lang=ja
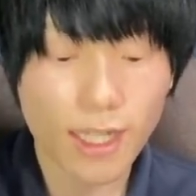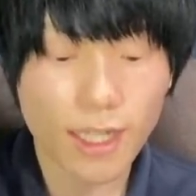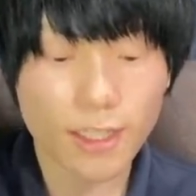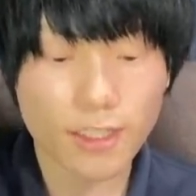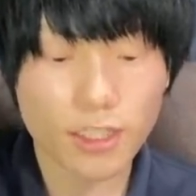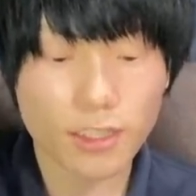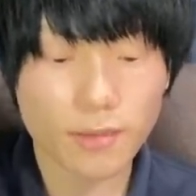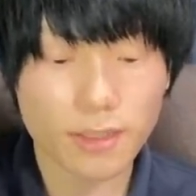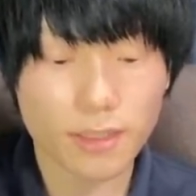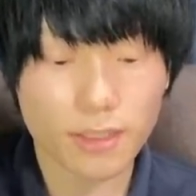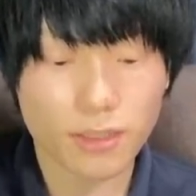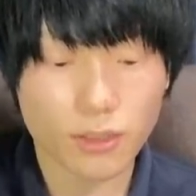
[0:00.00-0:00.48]

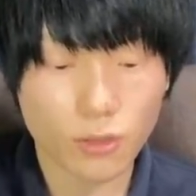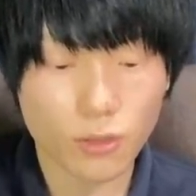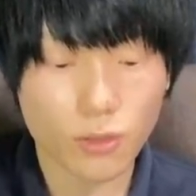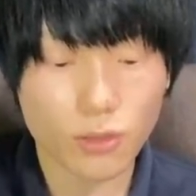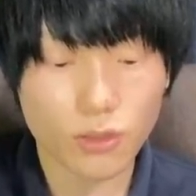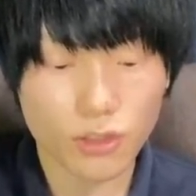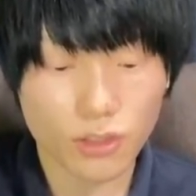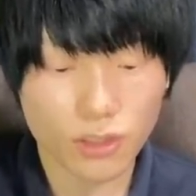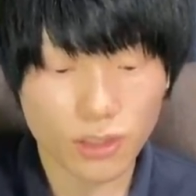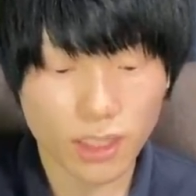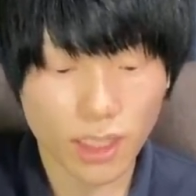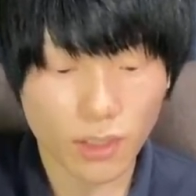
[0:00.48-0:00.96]
一応まず
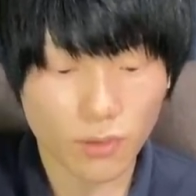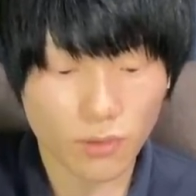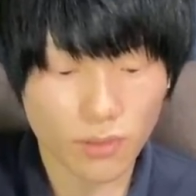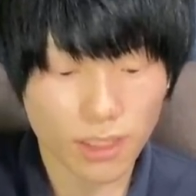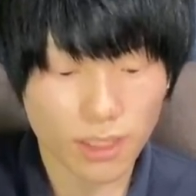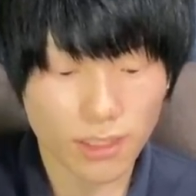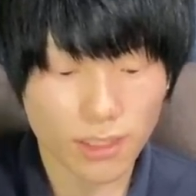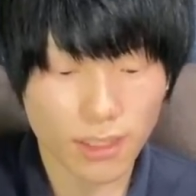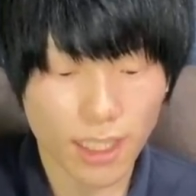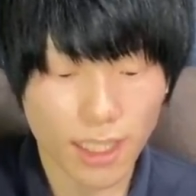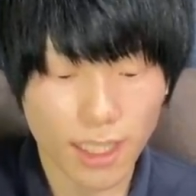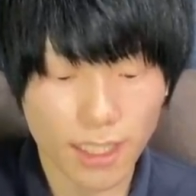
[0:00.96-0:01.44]
超級で落
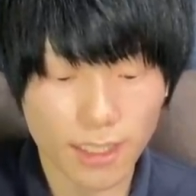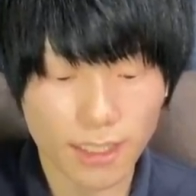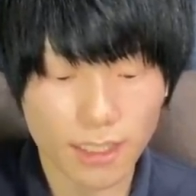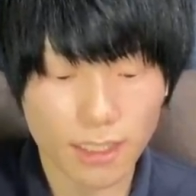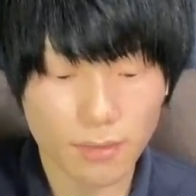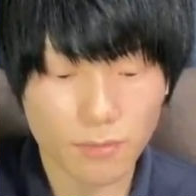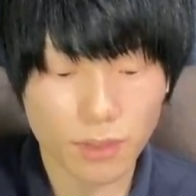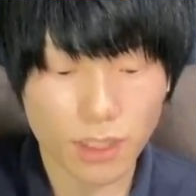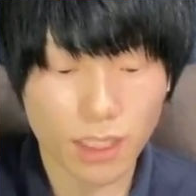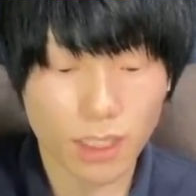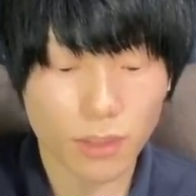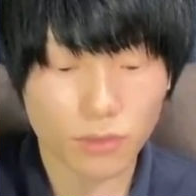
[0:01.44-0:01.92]
ちる
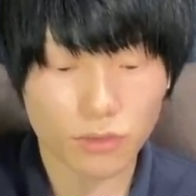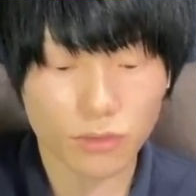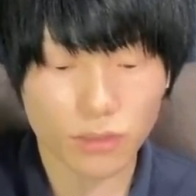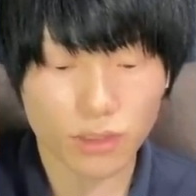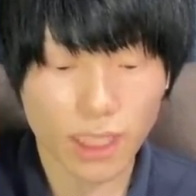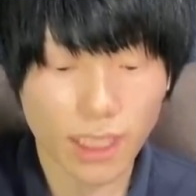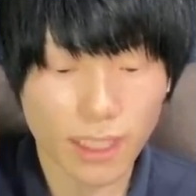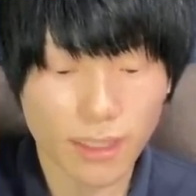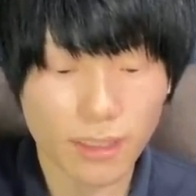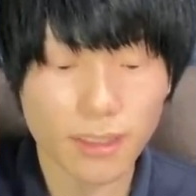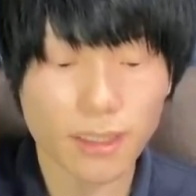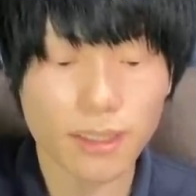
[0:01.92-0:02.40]
アイテムがこの
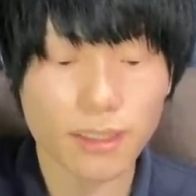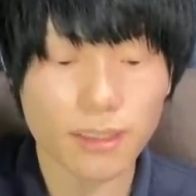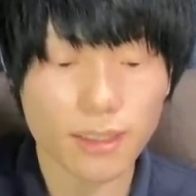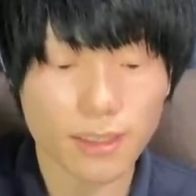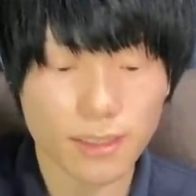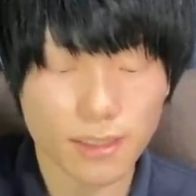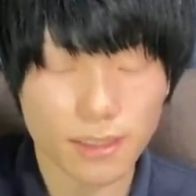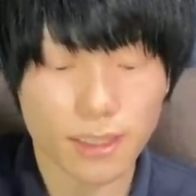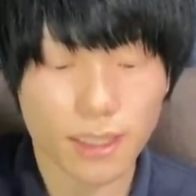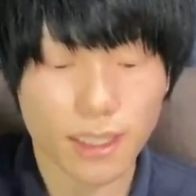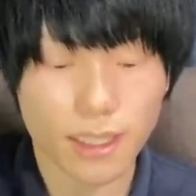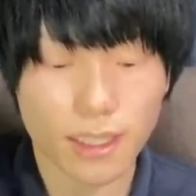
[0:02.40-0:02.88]
天輪で
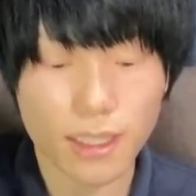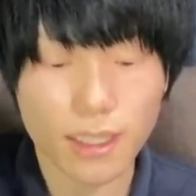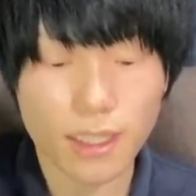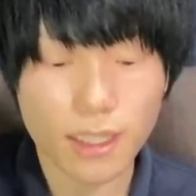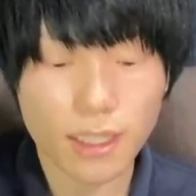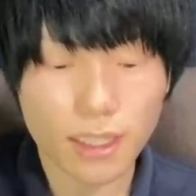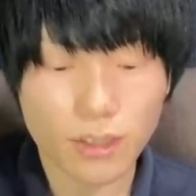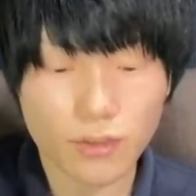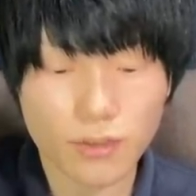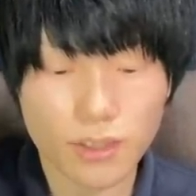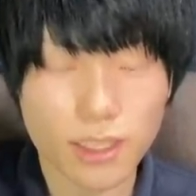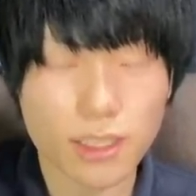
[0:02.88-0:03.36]
すね
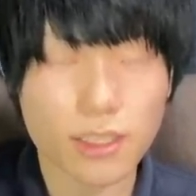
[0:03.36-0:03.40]
が落ち